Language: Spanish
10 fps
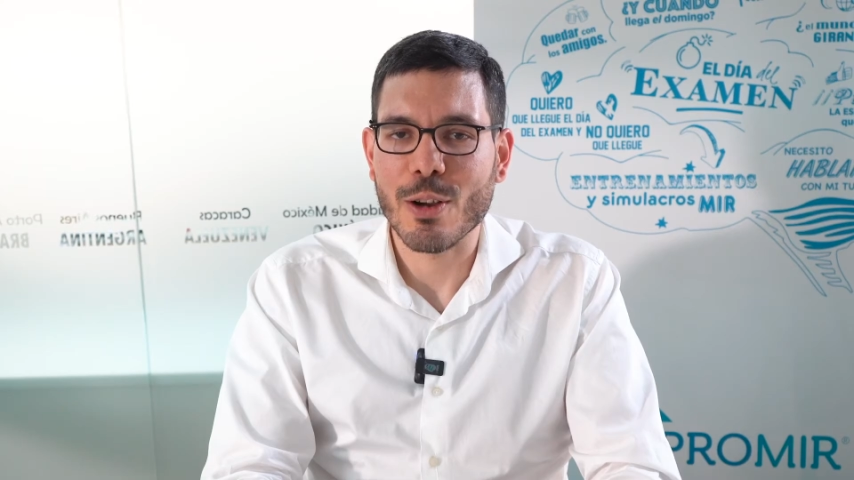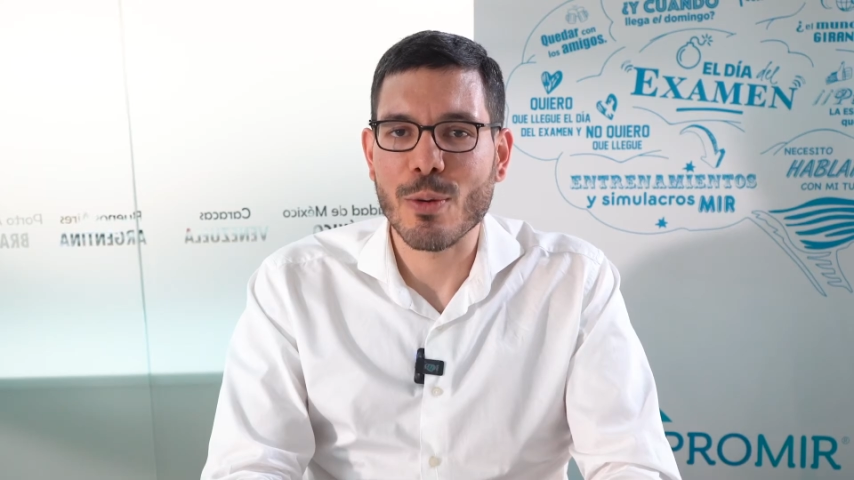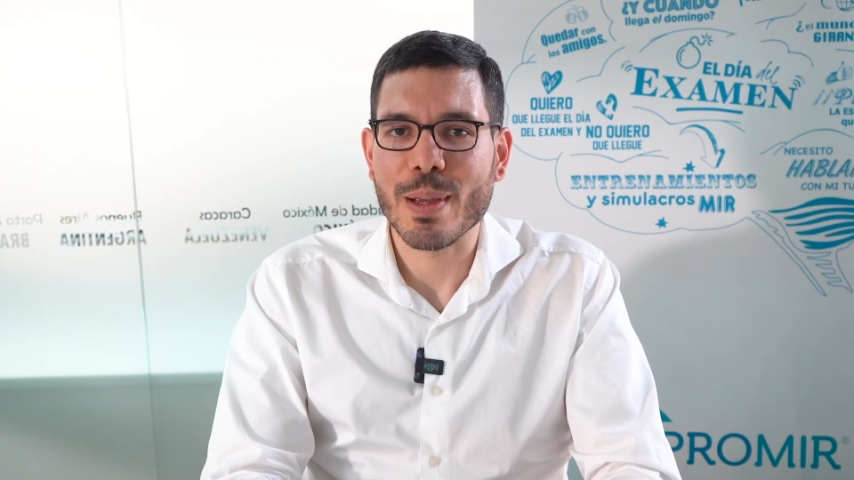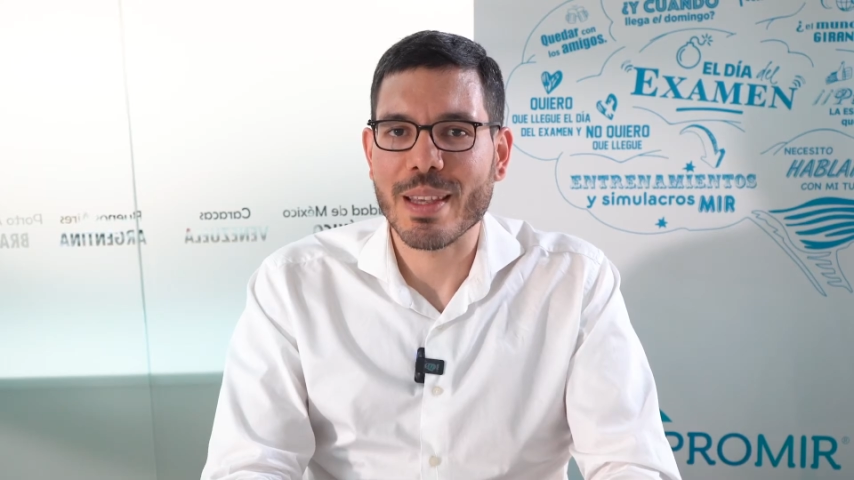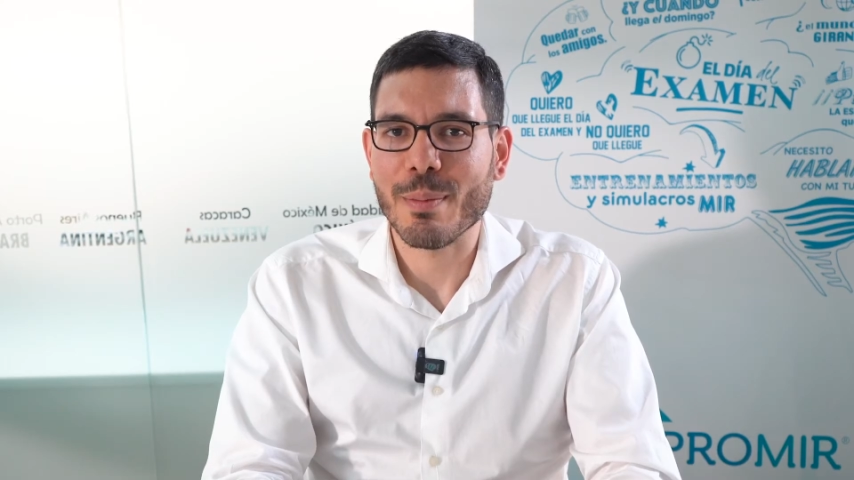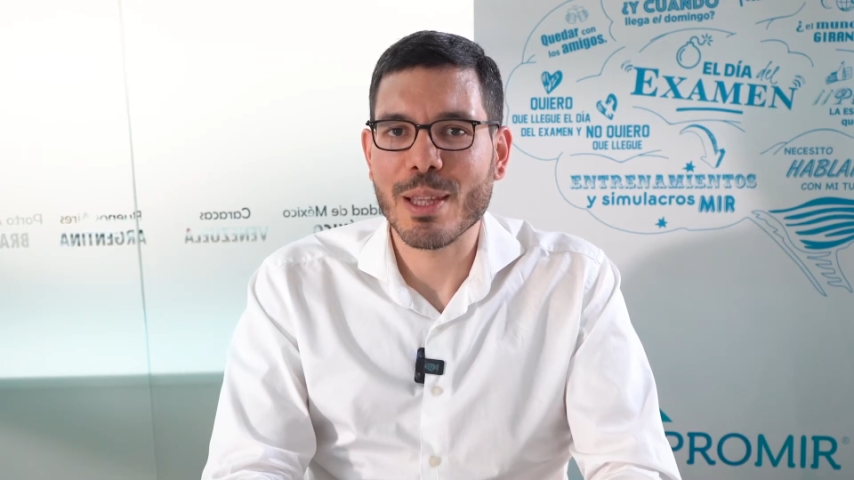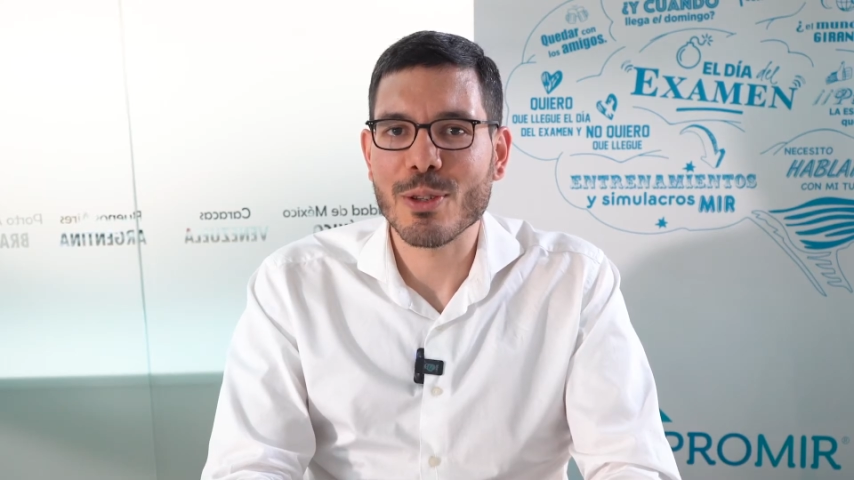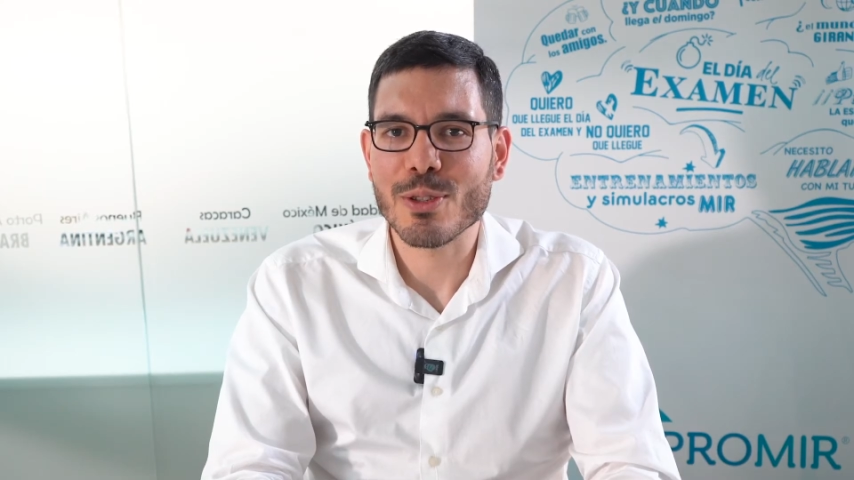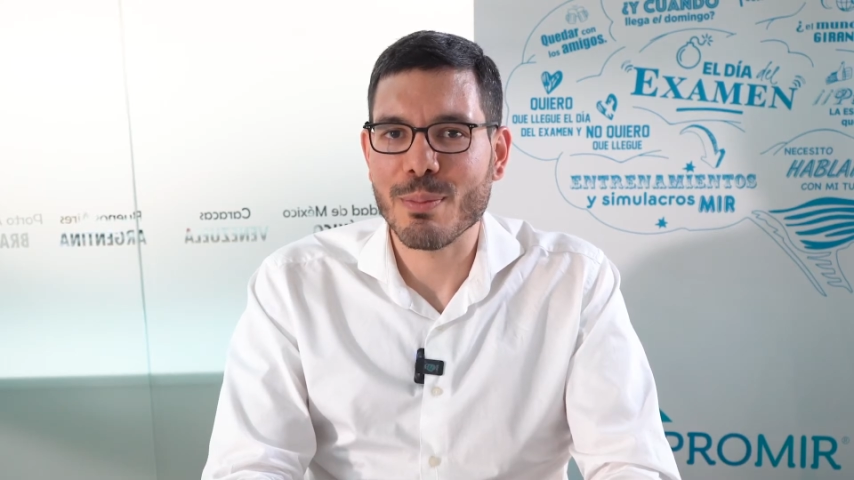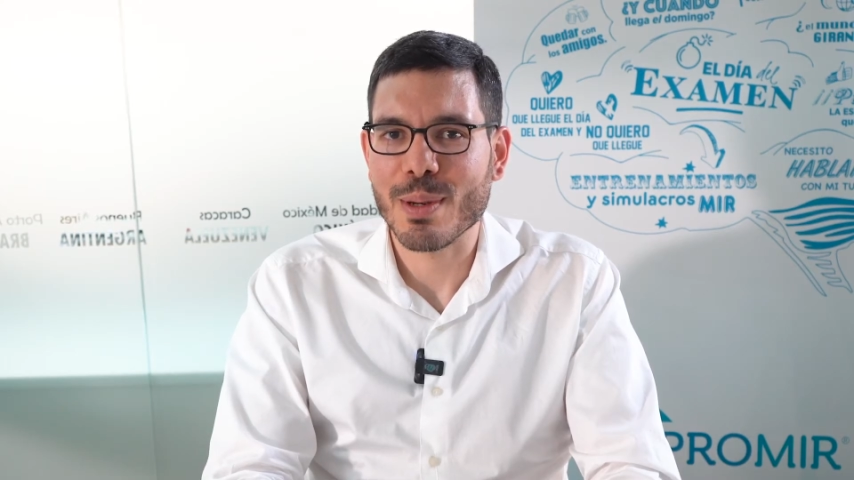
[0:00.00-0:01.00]

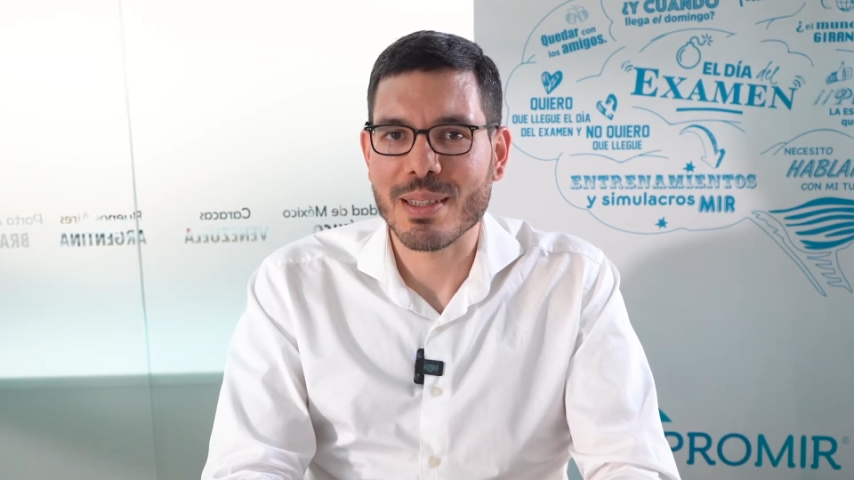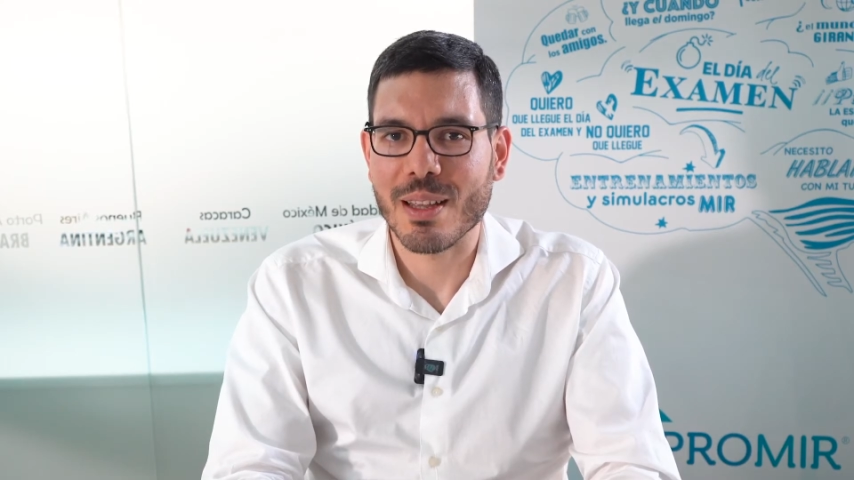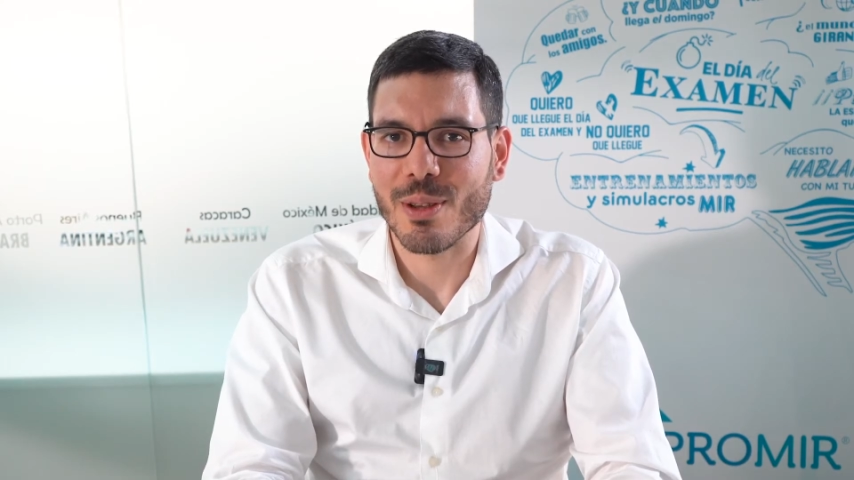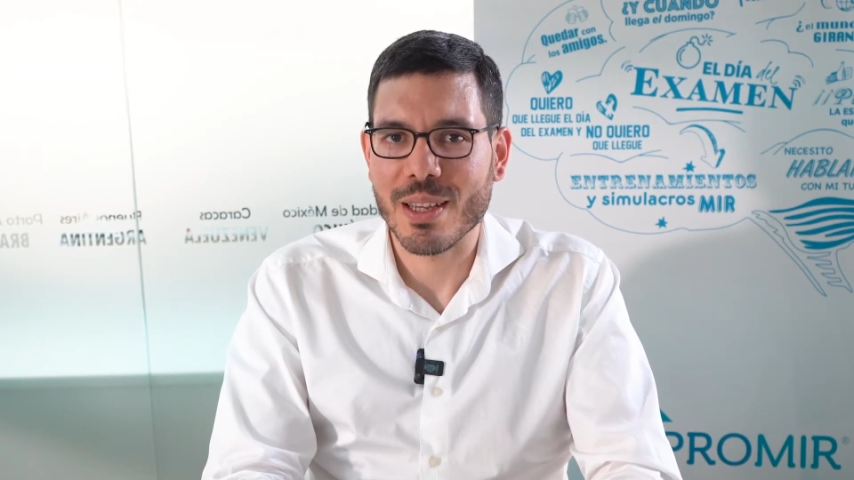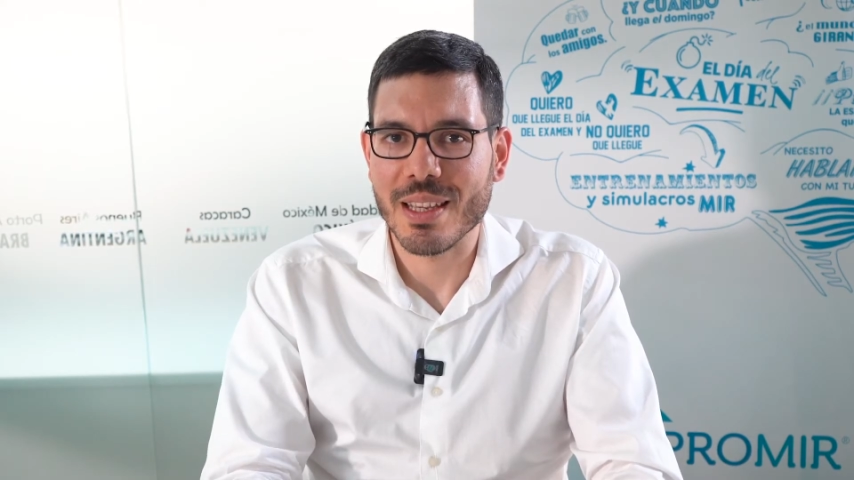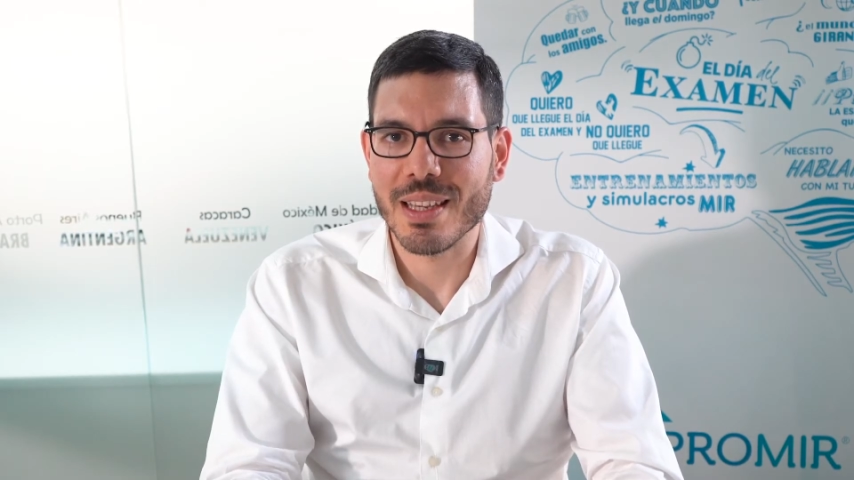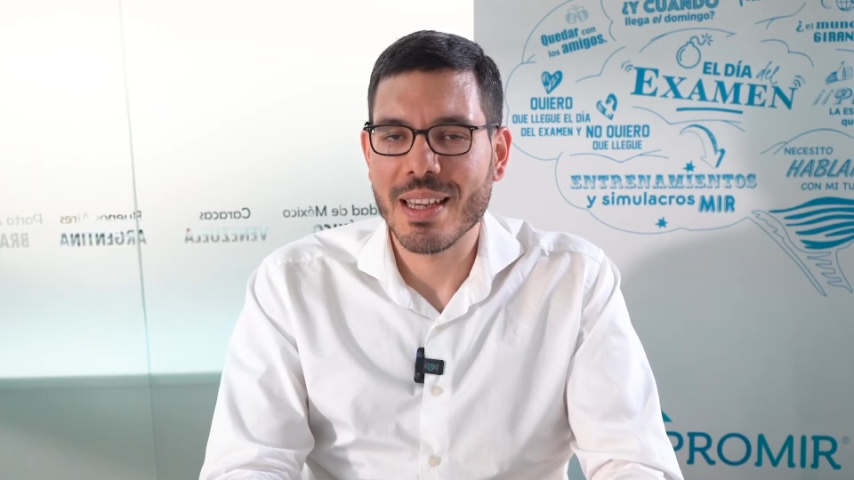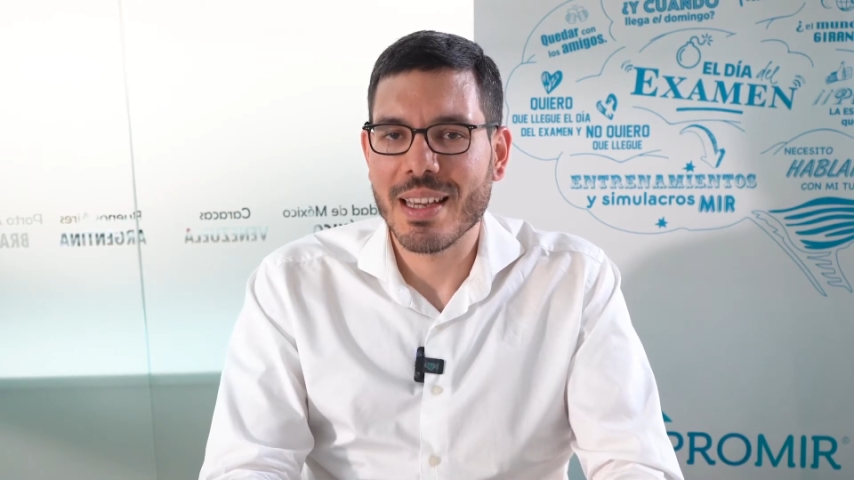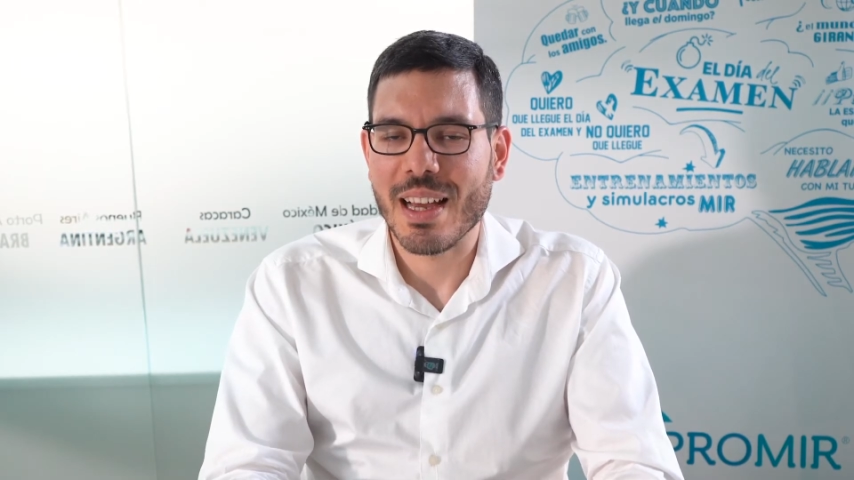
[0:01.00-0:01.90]
acompañamiento siempre ha estado ahí.